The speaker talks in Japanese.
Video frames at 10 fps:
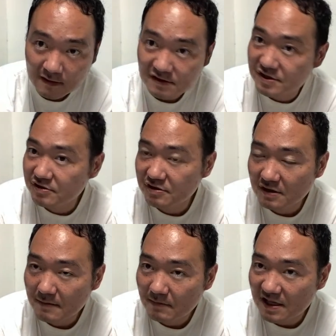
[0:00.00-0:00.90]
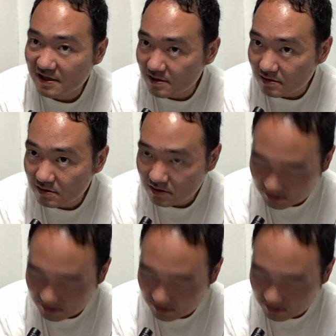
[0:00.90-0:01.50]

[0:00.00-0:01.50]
19年前ですよそ